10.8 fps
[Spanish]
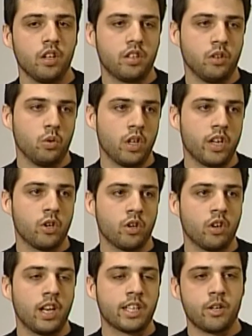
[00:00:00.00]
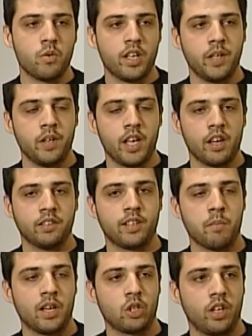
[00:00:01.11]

Sin duda, yo creo que las ayudas deberían estar más